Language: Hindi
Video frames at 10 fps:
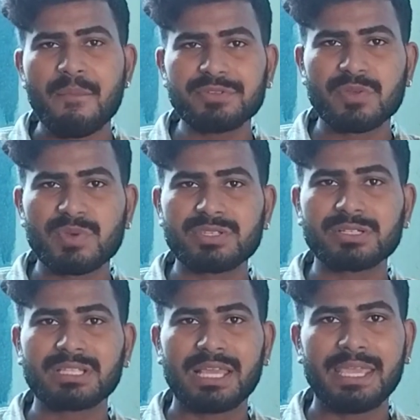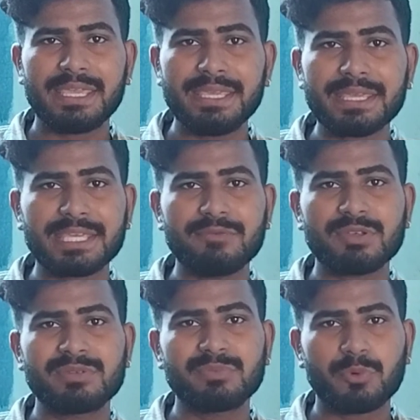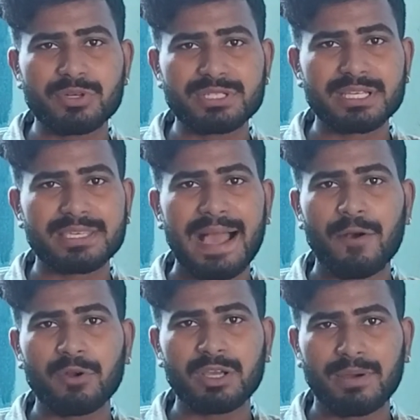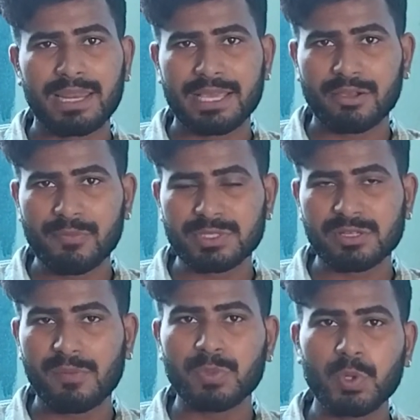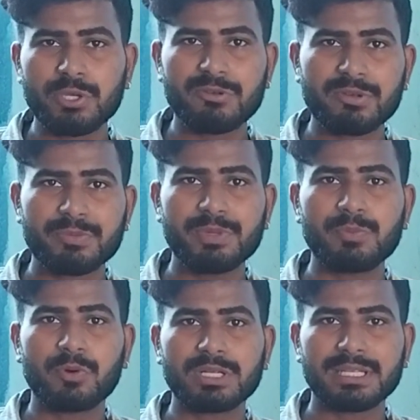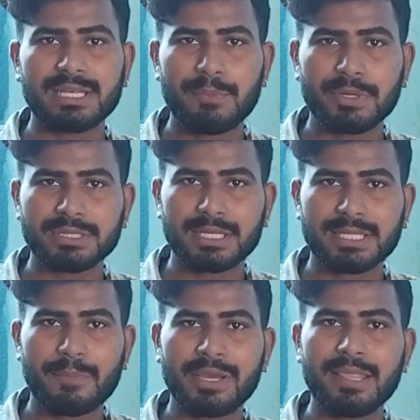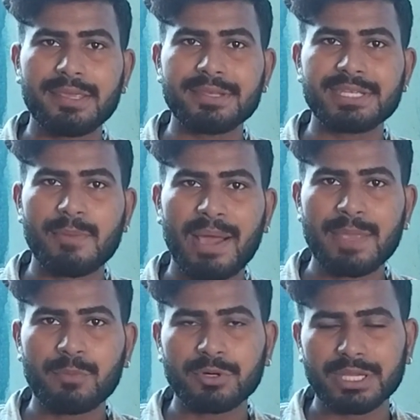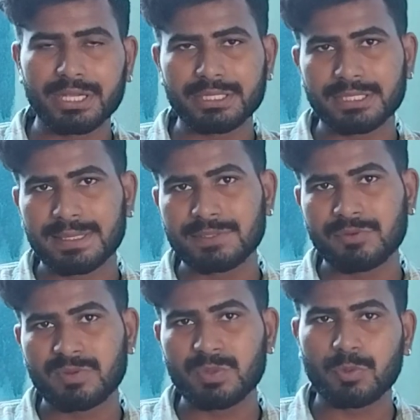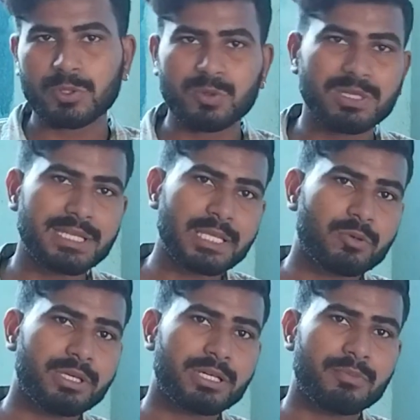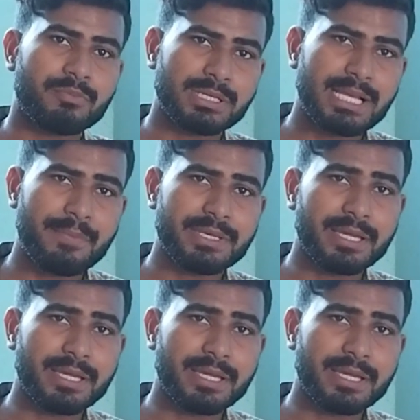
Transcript: आप भी समझ सकते हैं एक यूएसबी पोर्ट से क्या होने वाला है कम से कम दो यूएसबी पोर्ट देना बनता था भले ये डीएमआई पोर्ट एक देता यूएसबी पोर्ट दो देता तो एक मज़ा